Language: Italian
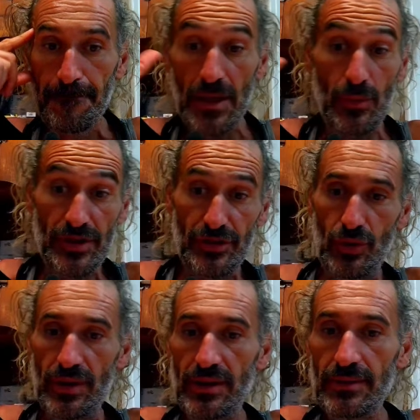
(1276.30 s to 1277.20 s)

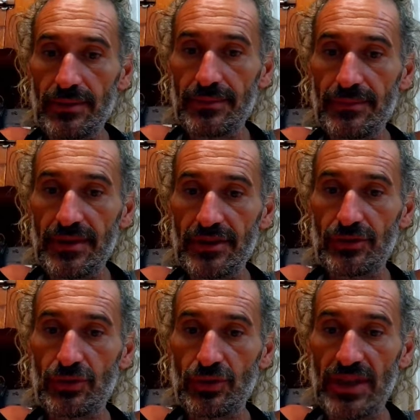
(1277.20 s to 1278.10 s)
Questo è
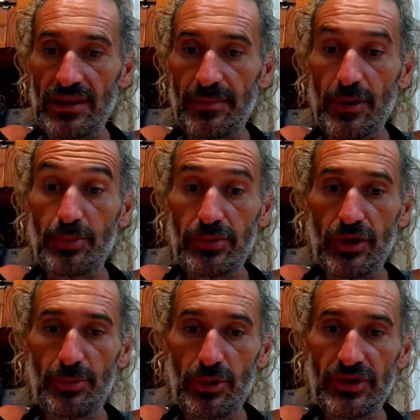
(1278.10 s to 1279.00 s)
totale. Però
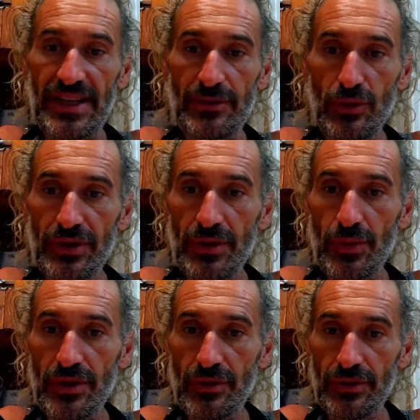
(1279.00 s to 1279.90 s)
purtroppo lo scheduling di
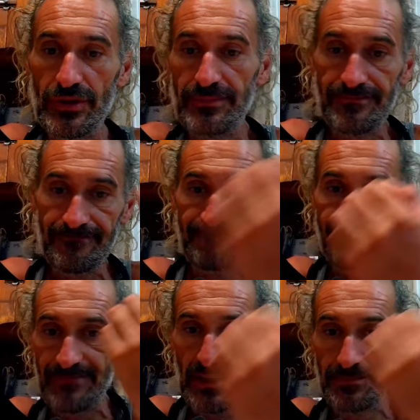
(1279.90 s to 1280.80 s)
Windows.
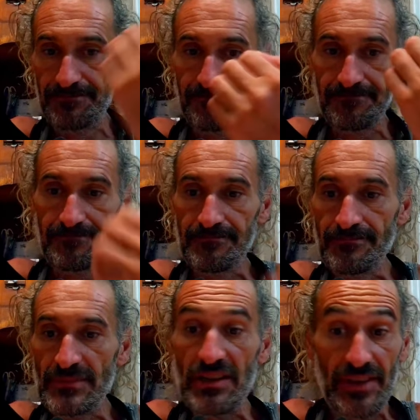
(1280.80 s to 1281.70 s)
Eh?
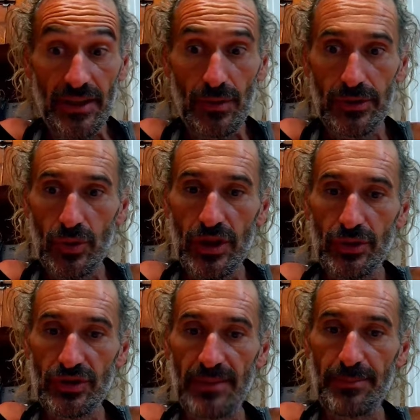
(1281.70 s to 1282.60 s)
Fate quel trucchetto
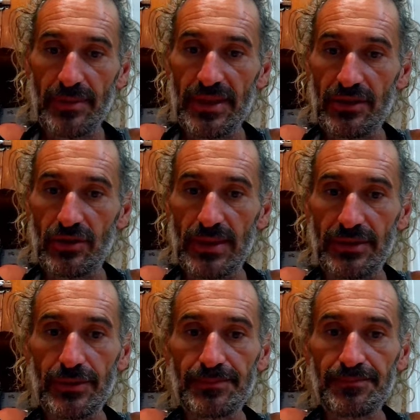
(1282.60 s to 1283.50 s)
sempre, mi raccomando.